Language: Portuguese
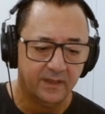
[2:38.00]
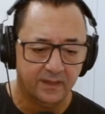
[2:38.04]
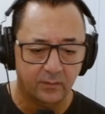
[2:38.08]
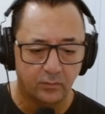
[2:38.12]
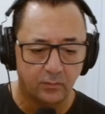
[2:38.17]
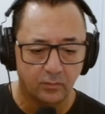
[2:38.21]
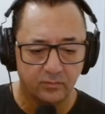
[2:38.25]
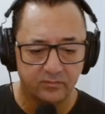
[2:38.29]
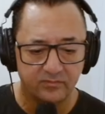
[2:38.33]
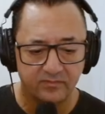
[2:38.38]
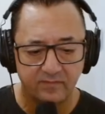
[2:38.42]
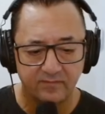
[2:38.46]

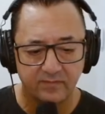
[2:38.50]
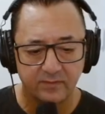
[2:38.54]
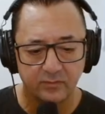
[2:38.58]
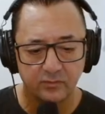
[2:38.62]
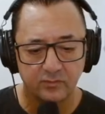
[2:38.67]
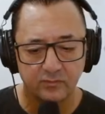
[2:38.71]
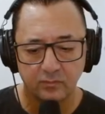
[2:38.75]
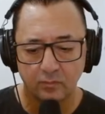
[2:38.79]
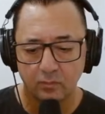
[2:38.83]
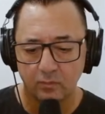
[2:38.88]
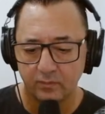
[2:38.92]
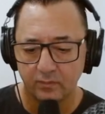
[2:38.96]
Inclusive, eu
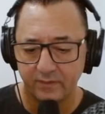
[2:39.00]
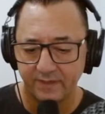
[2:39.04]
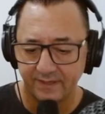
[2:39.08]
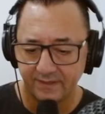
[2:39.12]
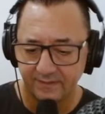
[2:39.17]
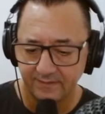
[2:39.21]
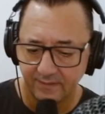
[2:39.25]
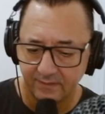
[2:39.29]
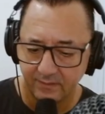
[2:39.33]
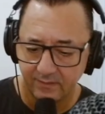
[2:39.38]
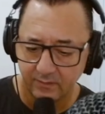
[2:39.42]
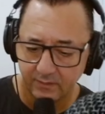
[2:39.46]
estou
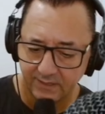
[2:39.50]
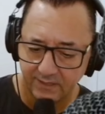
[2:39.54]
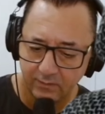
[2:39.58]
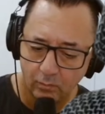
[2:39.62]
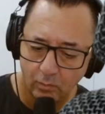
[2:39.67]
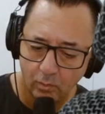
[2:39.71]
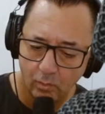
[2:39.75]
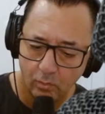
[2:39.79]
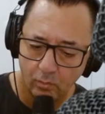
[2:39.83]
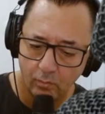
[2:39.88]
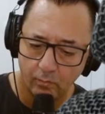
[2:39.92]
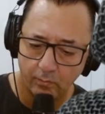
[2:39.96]
conectado aqui
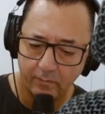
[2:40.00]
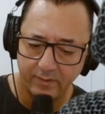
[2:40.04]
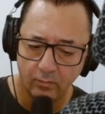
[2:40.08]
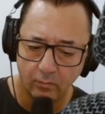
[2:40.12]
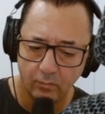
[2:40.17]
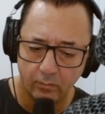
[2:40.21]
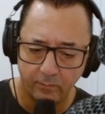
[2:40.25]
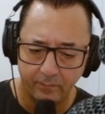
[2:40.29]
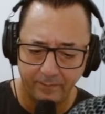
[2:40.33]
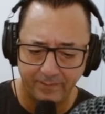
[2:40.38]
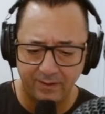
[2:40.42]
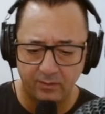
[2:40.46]
com o meu
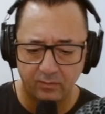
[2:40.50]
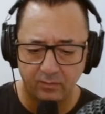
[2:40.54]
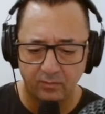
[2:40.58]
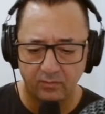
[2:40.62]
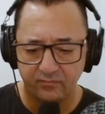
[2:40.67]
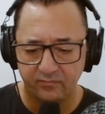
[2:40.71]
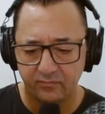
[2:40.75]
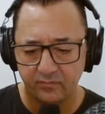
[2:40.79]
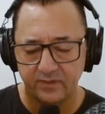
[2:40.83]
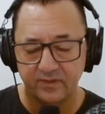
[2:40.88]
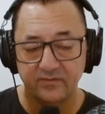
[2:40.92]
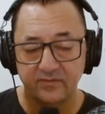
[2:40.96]

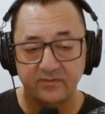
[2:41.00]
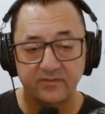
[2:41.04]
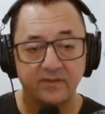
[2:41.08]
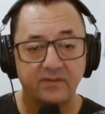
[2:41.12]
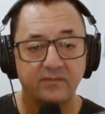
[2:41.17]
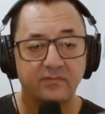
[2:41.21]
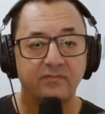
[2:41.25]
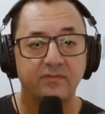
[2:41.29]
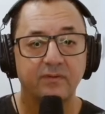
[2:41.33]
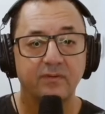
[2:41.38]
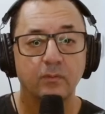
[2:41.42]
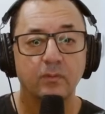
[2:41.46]
microfone sem
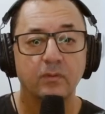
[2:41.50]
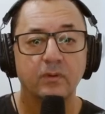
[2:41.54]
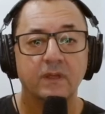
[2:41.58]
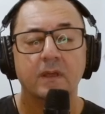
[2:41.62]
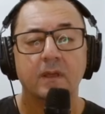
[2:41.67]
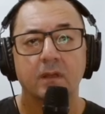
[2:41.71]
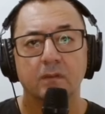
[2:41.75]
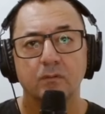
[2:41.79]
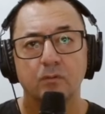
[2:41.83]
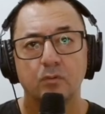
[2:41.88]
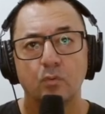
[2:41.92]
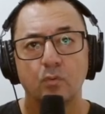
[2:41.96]
fio
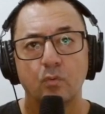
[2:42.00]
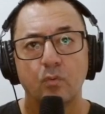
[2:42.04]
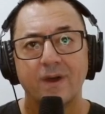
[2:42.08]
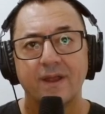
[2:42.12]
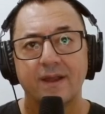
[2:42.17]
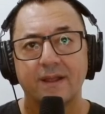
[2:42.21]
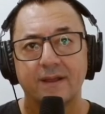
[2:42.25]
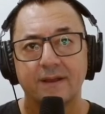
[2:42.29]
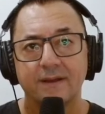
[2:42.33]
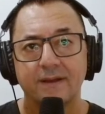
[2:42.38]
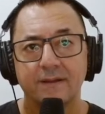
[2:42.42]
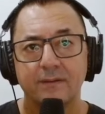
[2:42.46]
do
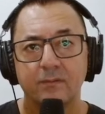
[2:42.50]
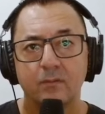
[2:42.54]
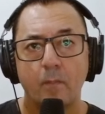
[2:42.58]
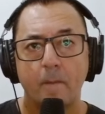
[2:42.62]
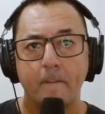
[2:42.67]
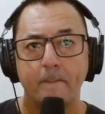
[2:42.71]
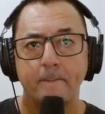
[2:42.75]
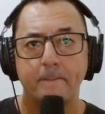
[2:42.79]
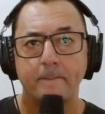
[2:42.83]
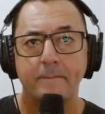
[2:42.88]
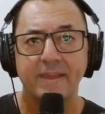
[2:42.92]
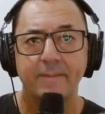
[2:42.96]
Arcano
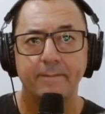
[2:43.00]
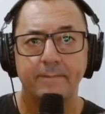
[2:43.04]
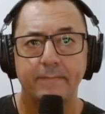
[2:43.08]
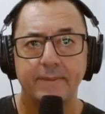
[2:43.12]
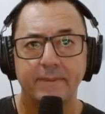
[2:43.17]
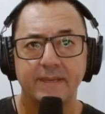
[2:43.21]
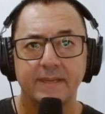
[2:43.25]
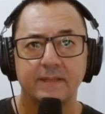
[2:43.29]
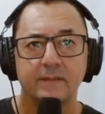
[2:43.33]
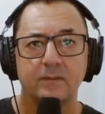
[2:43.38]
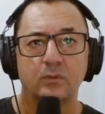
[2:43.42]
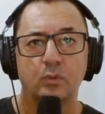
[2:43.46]

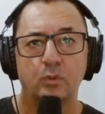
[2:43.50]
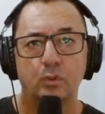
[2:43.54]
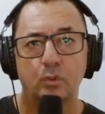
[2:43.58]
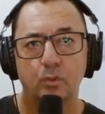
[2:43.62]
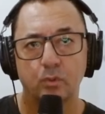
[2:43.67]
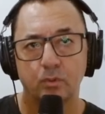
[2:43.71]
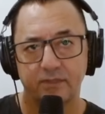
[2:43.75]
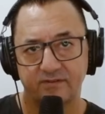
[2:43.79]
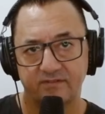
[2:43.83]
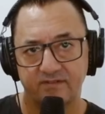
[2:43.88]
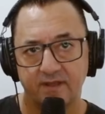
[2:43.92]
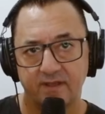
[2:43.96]

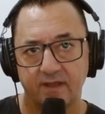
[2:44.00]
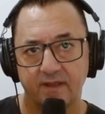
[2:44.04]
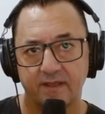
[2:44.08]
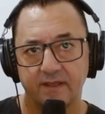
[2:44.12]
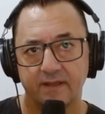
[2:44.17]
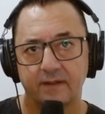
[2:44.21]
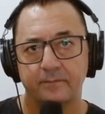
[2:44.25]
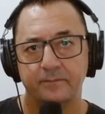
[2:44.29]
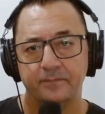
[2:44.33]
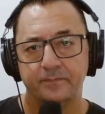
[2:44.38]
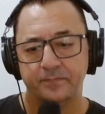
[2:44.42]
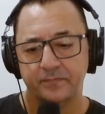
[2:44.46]
BB2,
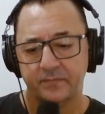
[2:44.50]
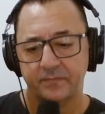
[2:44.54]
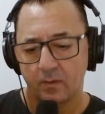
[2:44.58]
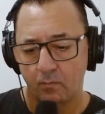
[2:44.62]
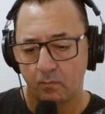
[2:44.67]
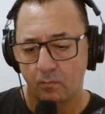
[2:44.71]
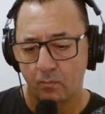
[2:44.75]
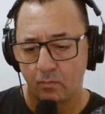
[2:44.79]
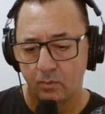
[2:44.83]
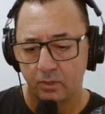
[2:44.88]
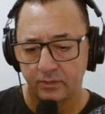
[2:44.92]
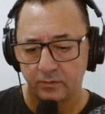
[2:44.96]
galera.
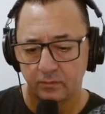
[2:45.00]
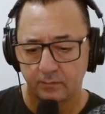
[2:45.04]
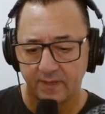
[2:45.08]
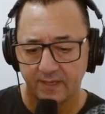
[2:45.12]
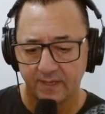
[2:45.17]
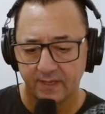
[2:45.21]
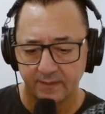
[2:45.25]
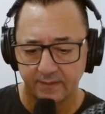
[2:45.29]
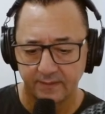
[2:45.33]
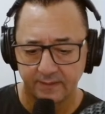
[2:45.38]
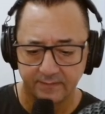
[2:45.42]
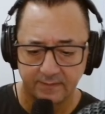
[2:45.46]
Muito
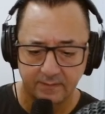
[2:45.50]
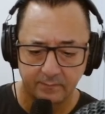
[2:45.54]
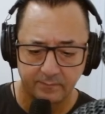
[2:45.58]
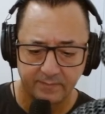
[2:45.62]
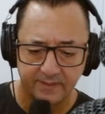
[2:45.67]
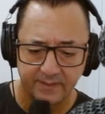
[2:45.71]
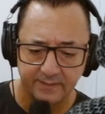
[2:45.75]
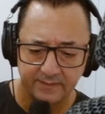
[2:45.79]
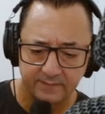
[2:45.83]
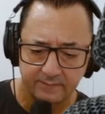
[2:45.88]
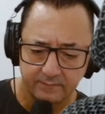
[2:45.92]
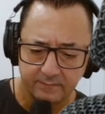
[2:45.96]
bacana
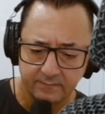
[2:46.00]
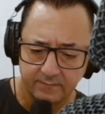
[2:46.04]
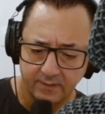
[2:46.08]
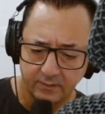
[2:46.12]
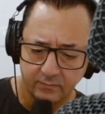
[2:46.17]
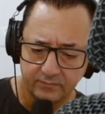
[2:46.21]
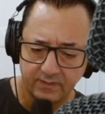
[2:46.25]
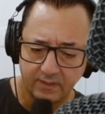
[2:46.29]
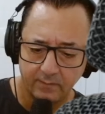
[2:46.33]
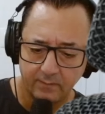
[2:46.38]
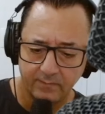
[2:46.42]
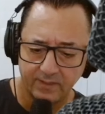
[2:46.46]
também eu
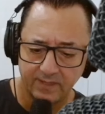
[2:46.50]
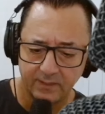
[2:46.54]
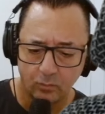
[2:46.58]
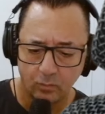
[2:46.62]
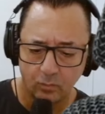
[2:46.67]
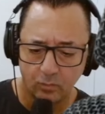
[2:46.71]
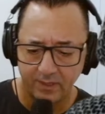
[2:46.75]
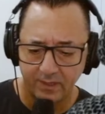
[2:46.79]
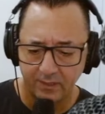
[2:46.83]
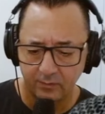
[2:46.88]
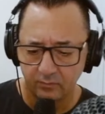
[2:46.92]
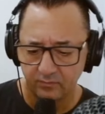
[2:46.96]
trabalho
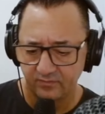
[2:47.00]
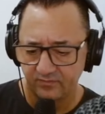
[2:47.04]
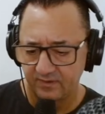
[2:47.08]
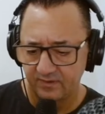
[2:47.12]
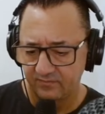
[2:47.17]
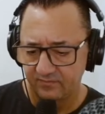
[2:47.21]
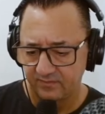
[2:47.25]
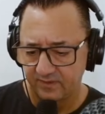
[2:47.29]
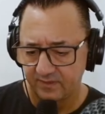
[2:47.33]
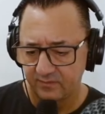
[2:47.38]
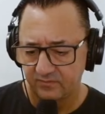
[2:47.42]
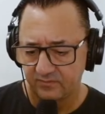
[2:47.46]
com ele nos
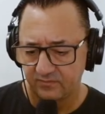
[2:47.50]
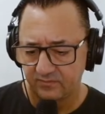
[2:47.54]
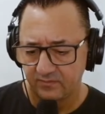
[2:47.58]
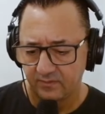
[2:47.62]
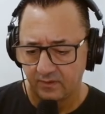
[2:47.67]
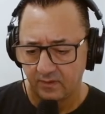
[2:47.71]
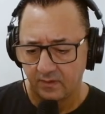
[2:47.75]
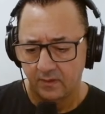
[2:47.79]
eventos.